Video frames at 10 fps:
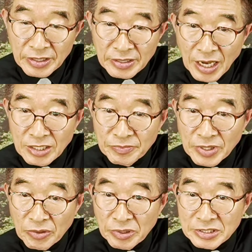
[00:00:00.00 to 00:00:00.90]

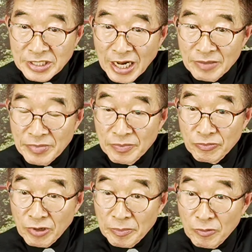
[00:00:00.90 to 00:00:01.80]
나름대로의 삶의
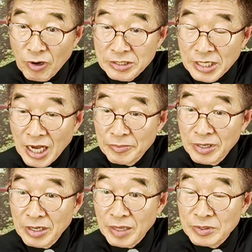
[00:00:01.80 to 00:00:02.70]
불안과
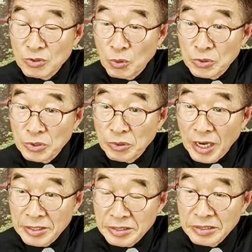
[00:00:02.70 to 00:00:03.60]
사명감을 동력을
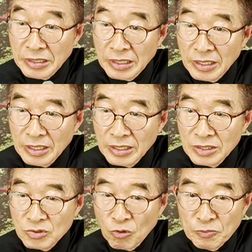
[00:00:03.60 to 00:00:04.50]
하여
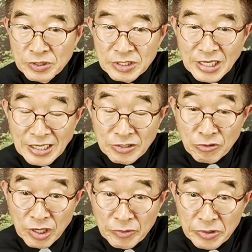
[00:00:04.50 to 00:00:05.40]
높은
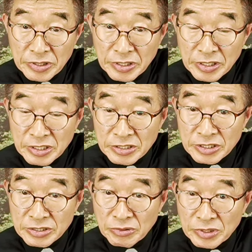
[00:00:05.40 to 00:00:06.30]
자존감으로 그 길을
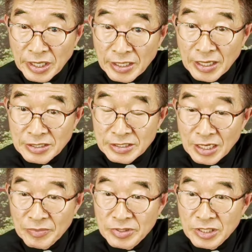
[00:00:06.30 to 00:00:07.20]
스스로 택한
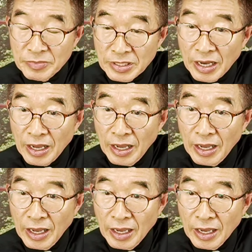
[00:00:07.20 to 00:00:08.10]
사람들입니다.
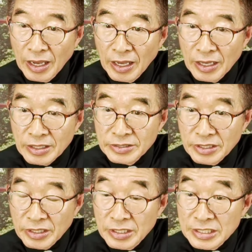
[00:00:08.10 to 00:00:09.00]
그런데
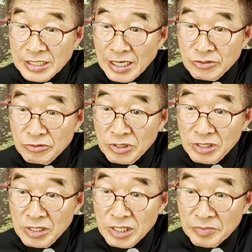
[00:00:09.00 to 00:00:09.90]
의사 수를
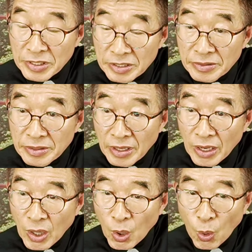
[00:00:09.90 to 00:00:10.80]
늘리면
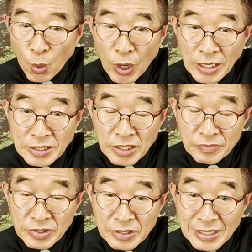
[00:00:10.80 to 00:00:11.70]
오갈 데
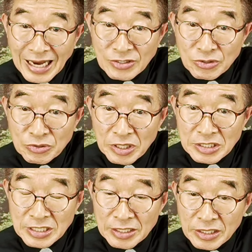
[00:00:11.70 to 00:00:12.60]
없는 낙수
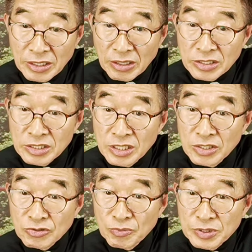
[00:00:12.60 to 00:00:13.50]
의사들이 어쩔
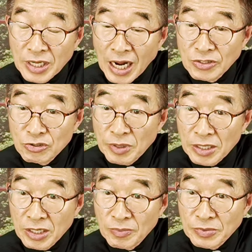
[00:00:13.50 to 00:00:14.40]
수 없이 할
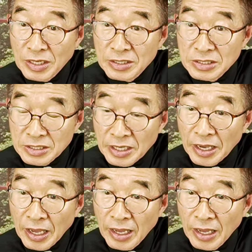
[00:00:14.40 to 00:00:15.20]
수밖에 없다는 식의